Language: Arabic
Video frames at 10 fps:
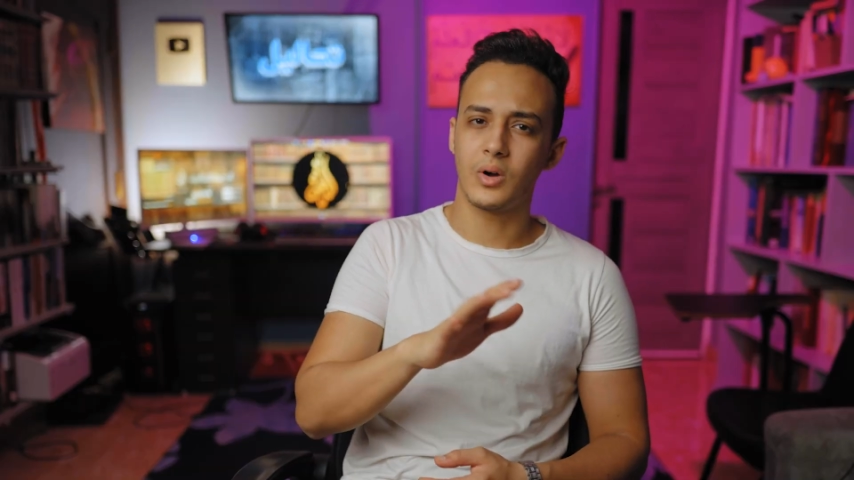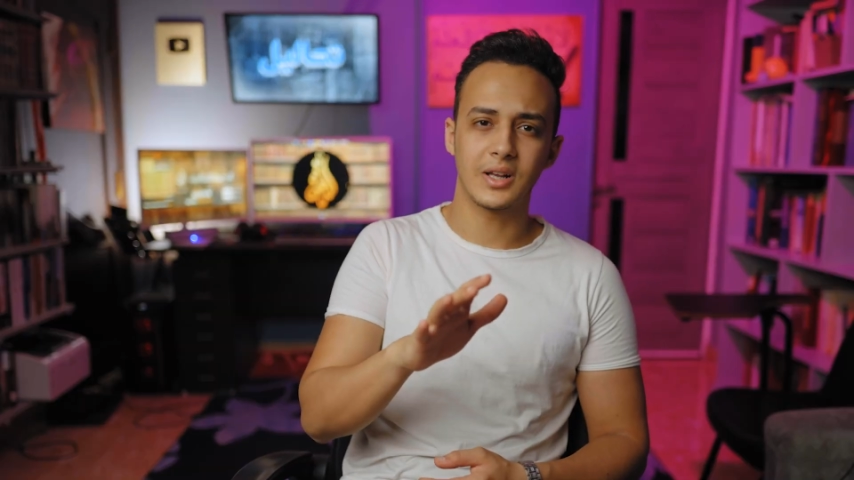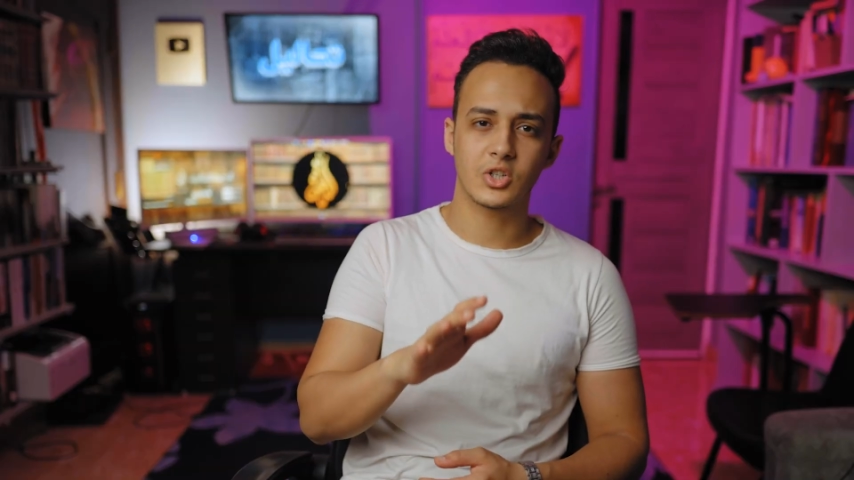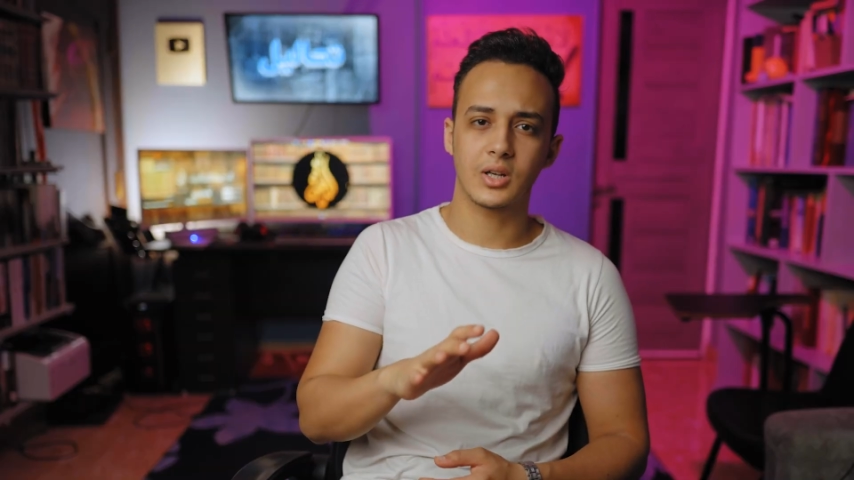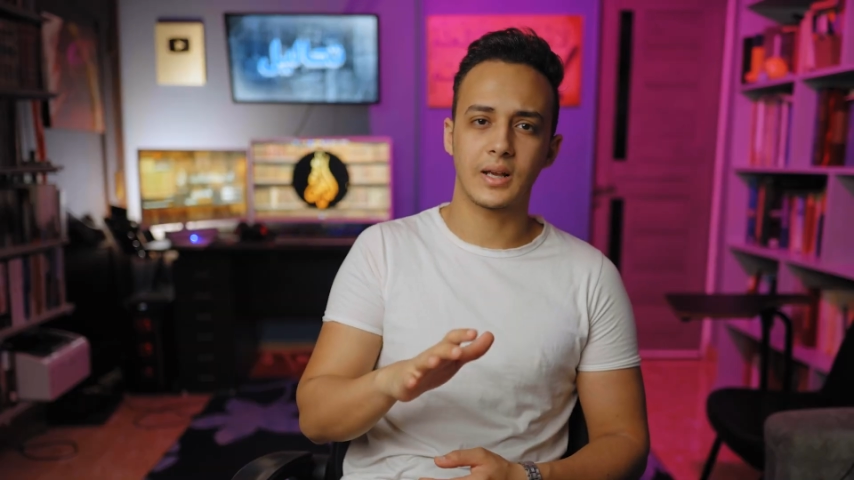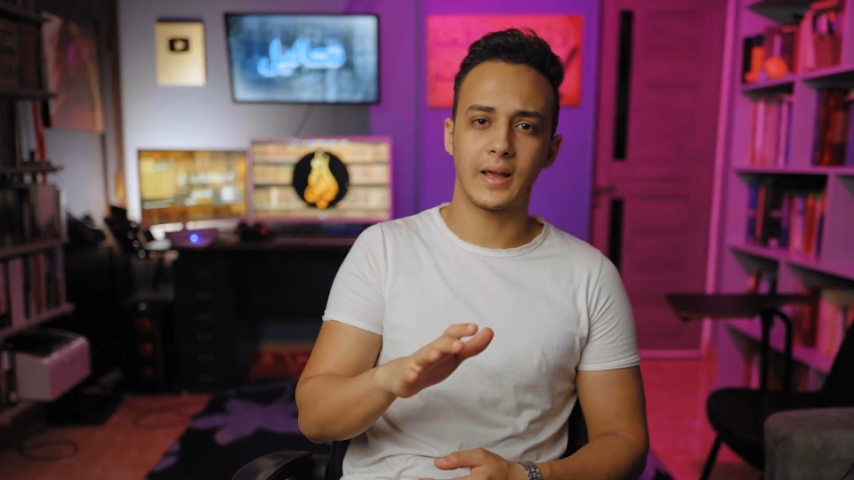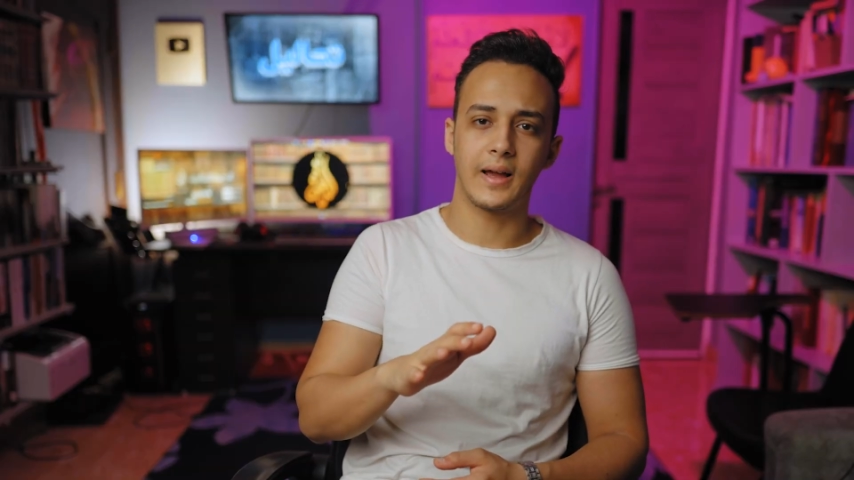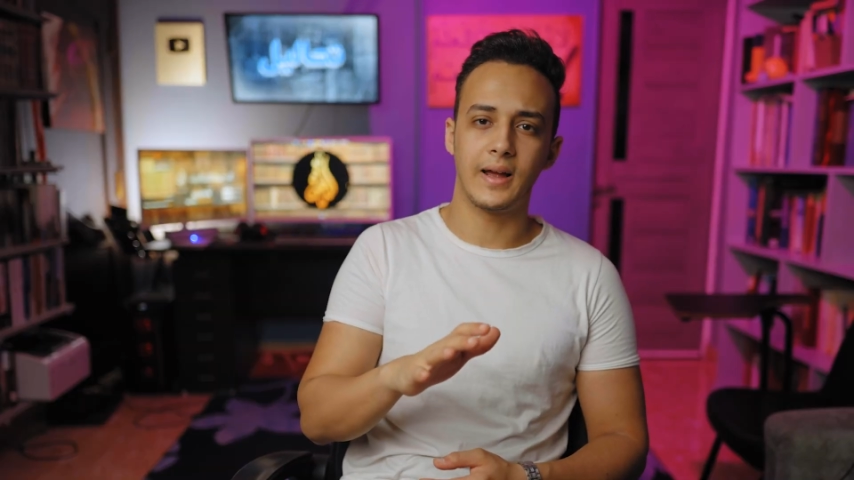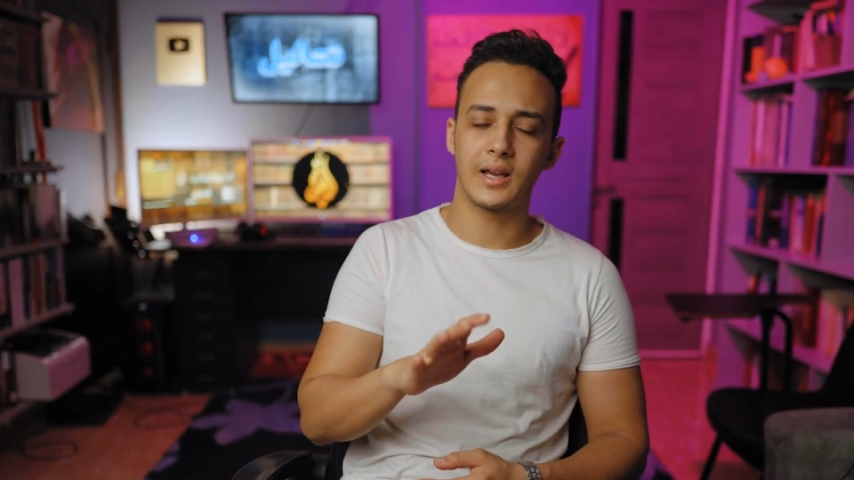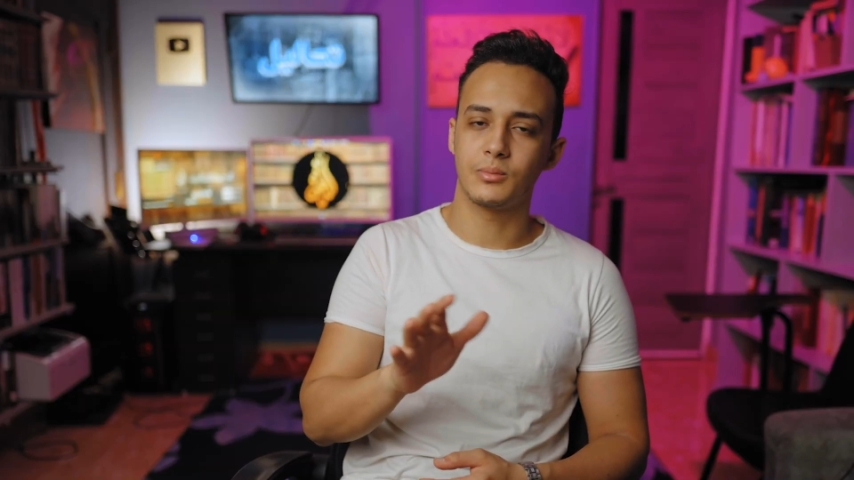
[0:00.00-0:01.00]
ولا يشغلك
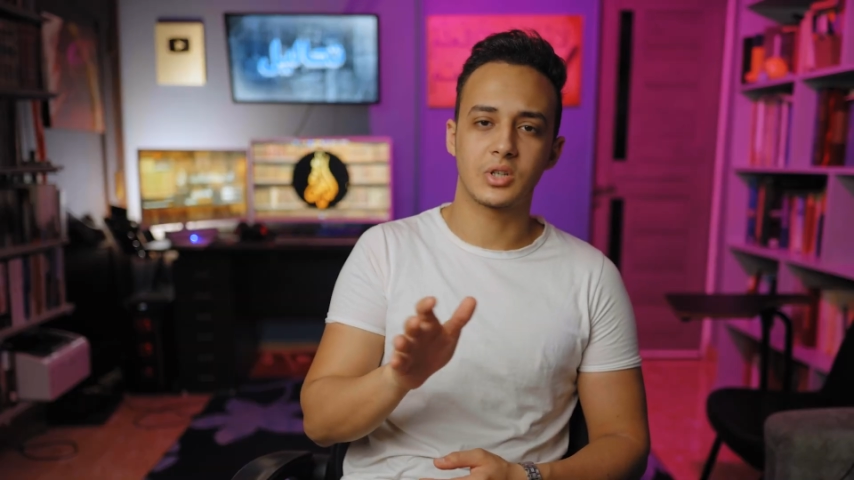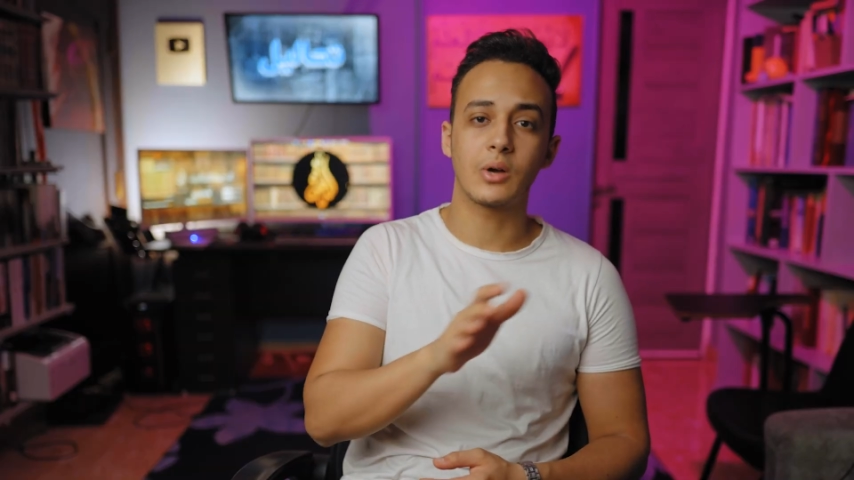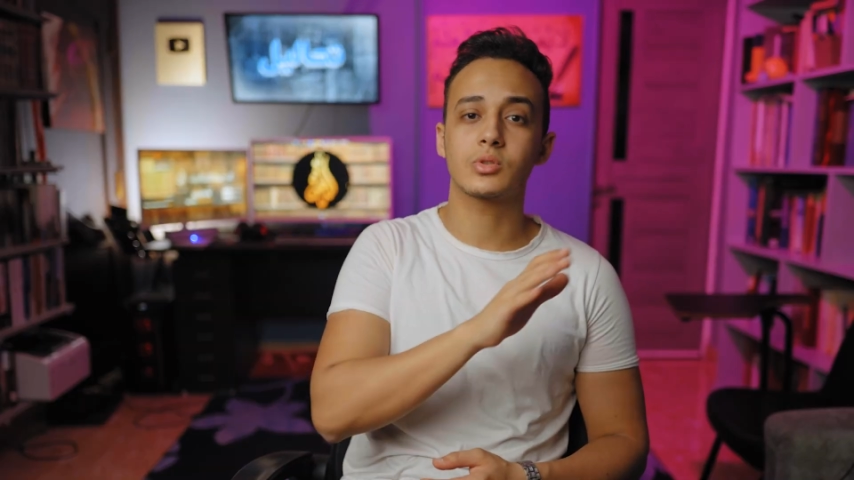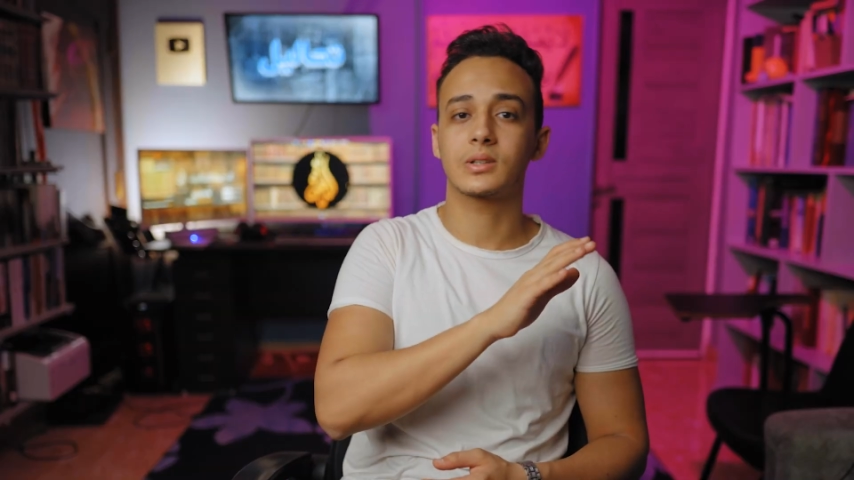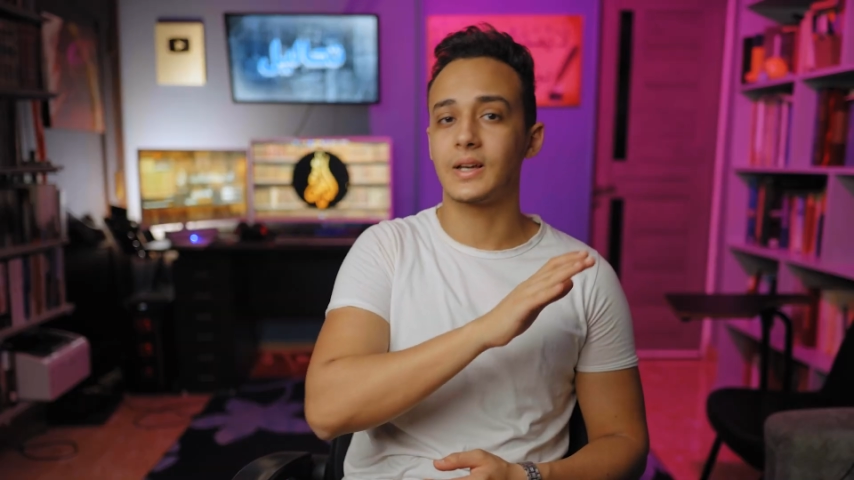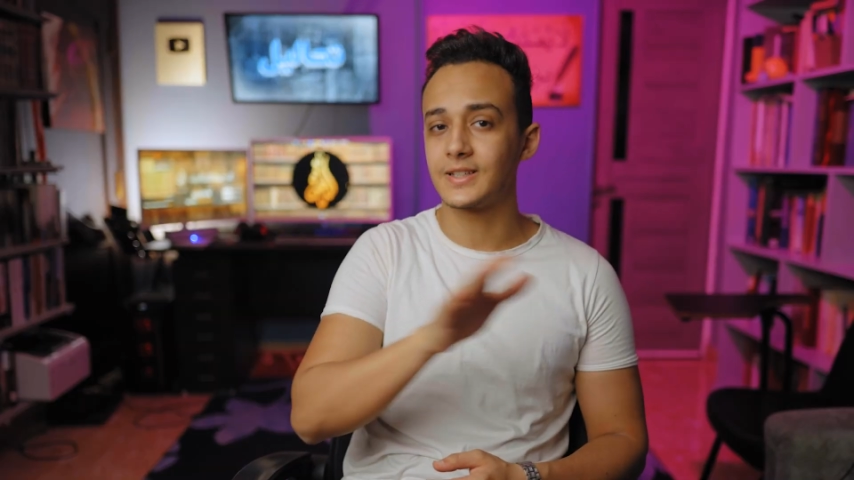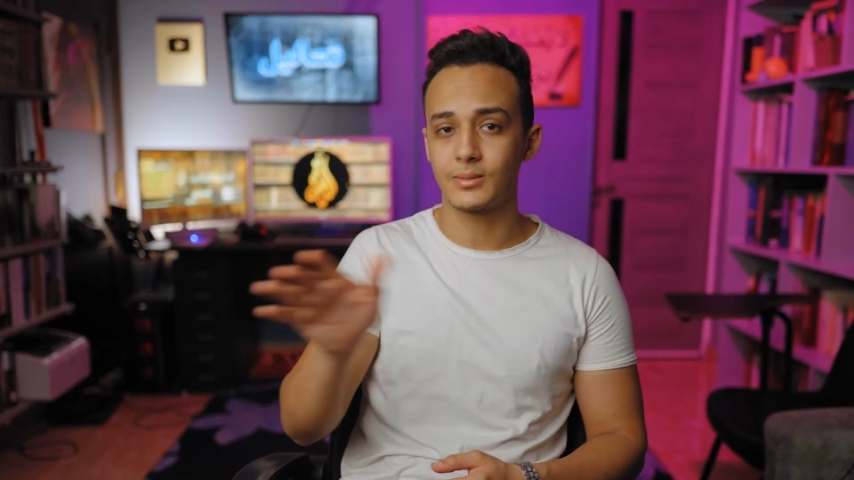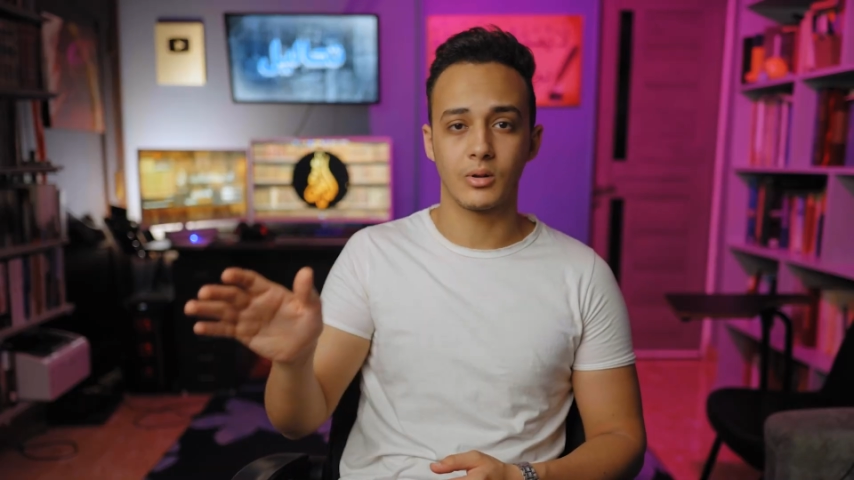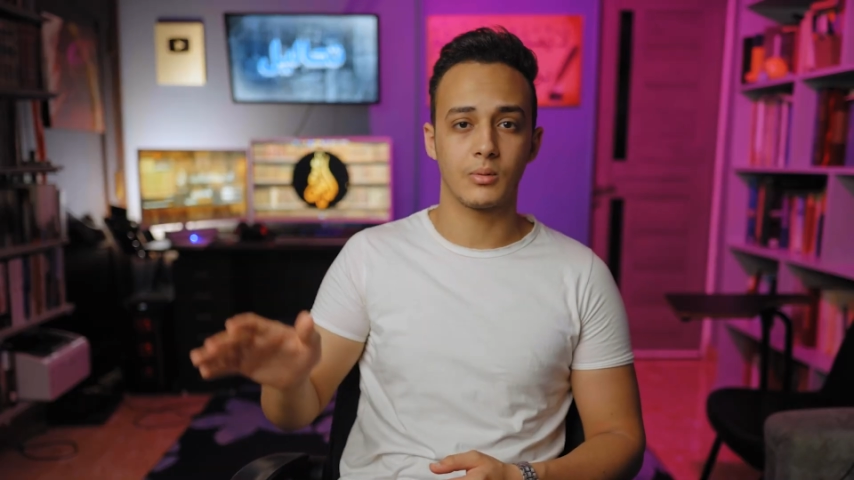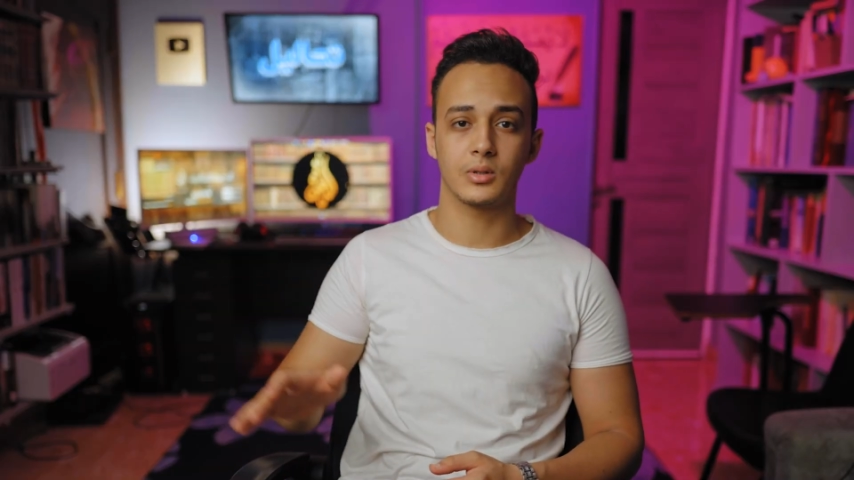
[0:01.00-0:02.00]
اي حاجه مش عاوزك
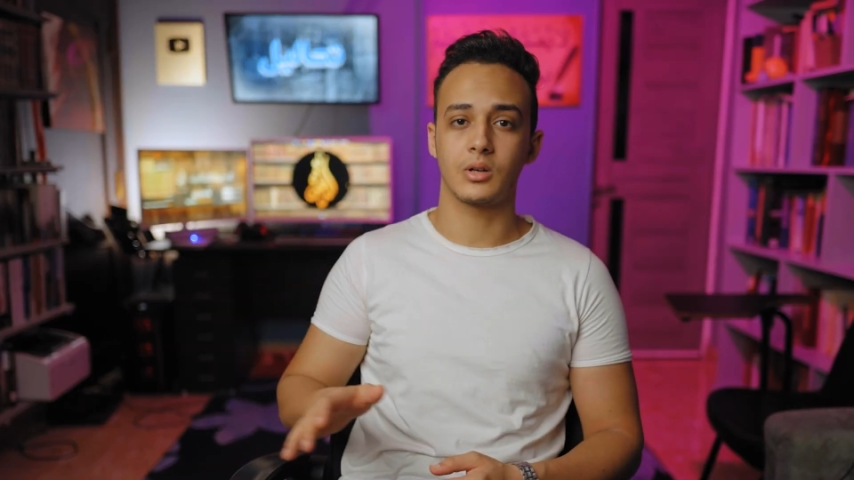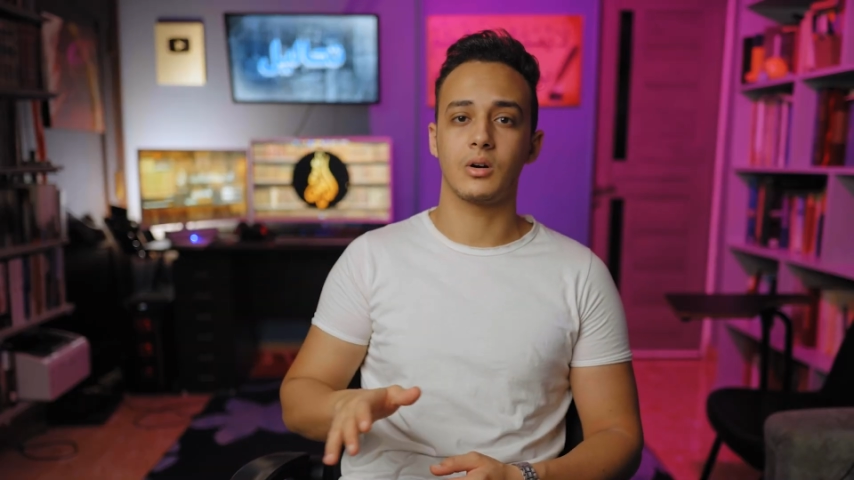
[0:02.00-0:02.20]
تحس بلخبطه